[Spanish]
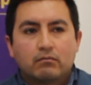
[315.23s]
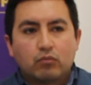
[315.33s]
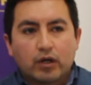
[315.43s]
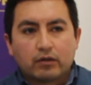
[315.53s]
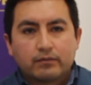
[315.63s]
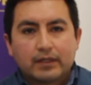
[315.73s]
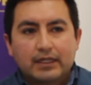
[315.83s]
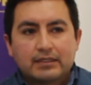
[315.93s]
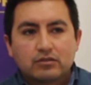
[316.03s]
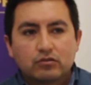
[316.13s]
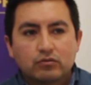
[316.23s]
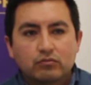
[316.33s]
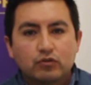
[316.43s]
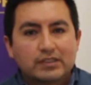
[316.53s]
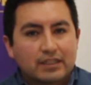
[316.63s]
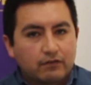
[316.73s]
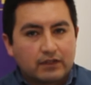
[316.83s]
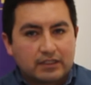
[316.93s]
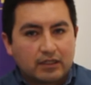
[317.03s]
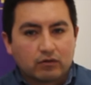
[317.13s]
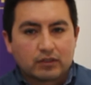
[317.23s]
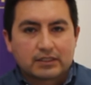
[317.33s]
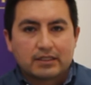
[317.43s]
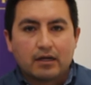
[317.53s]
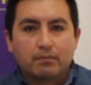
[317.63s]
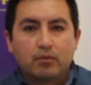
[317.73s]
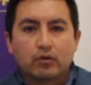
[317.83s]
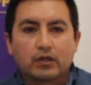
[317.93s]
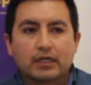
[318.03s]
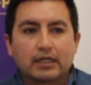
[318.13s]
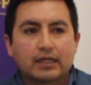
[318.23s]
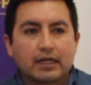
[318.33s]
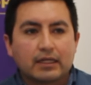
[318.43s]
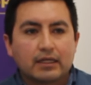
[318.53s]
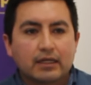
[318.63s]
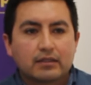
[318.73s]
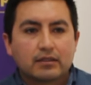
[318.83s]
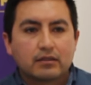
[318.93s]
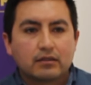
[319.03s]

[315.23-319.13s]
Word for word: Bueno, esto no es tan fácil de contestar porque en realidad